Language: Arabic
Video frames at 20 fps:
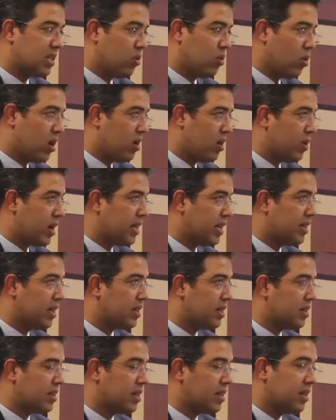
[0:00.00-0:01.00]
مؤسسة فنادق
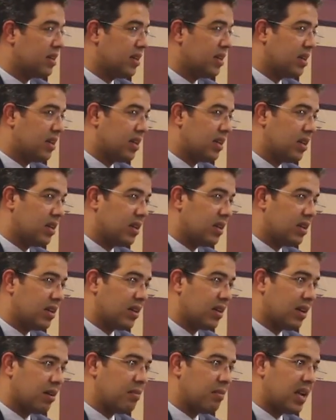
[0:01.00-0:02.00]
شنومان
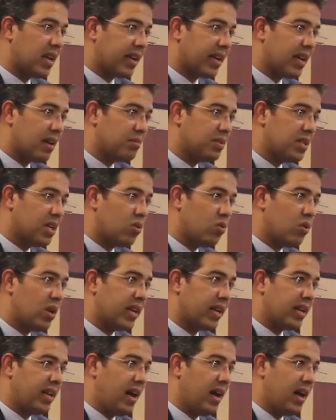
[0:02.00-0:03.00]
الهدف الأساسي من هذه التجربة